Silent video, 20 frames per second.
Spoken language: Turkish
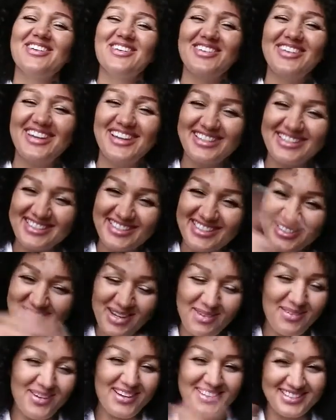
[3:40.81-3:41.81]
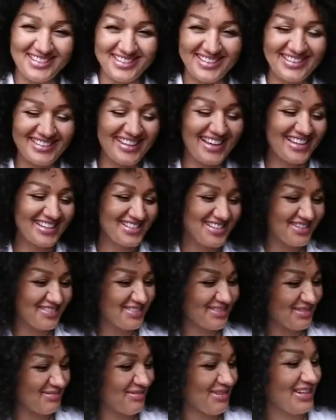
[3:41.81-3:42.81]
Kolaysa yabancı dilden
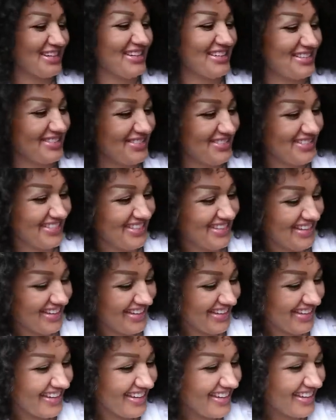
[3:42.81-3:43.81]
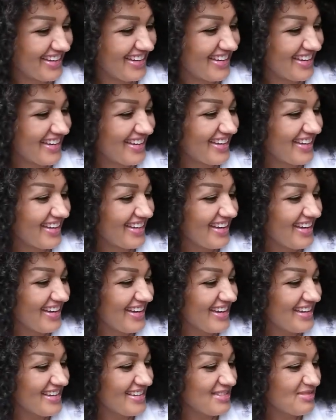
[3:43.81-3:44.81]
çevirin bakalım.
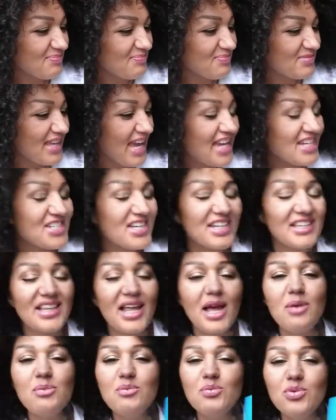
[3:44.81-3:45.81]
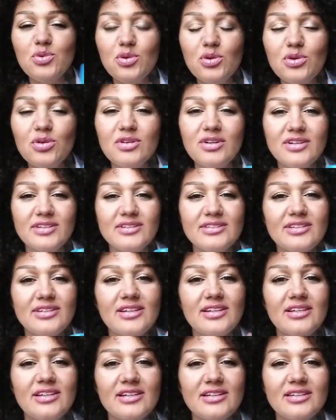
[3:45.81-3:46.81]
Ee, gerçekten bu
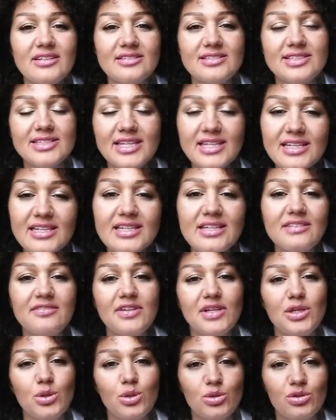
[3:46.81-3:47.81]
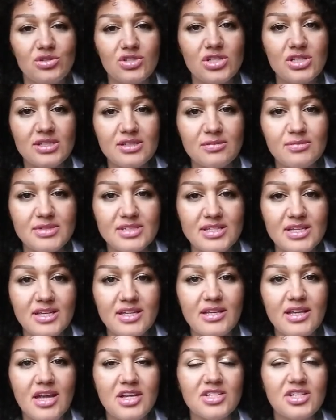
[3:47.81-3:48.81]
e, serinlik veriyordu
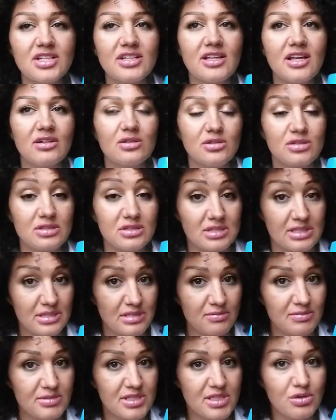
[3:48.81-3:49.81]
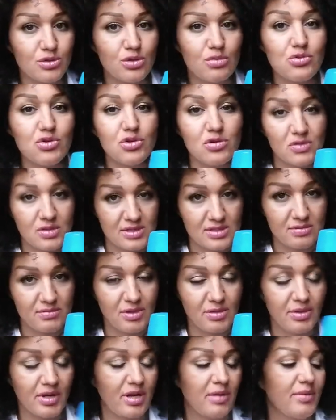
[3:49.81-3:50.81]
cildimize. Gerçekten cildimize diyorum çünkü
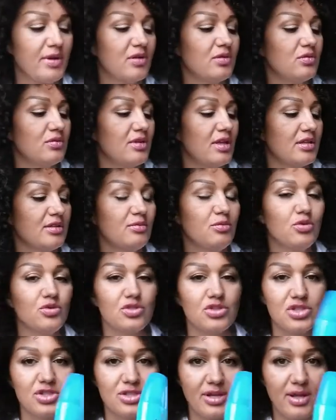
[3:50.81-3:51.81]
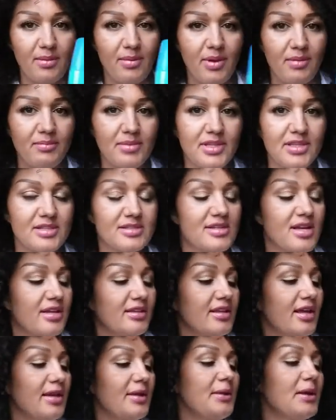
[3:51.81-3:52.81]
kısımla beraber kullandım. Onun için hemen bitti
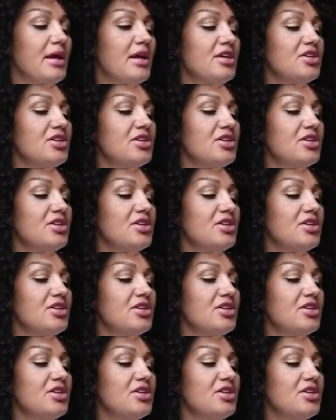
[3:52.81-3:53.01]
zaten.